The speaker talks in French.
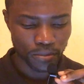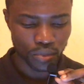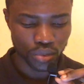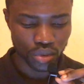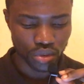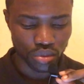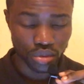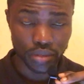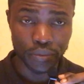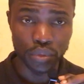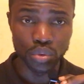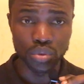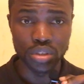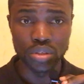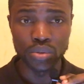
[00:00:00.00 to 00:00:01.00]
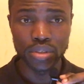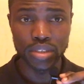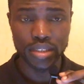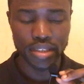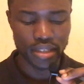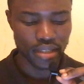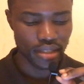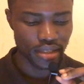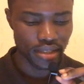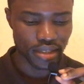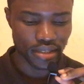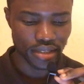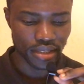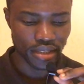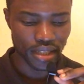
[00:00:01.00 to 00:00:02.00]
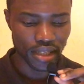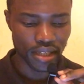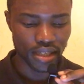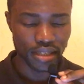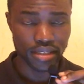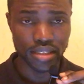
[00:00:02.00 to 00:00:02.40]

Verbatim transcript: Donc euh, des photos d'identité, etc.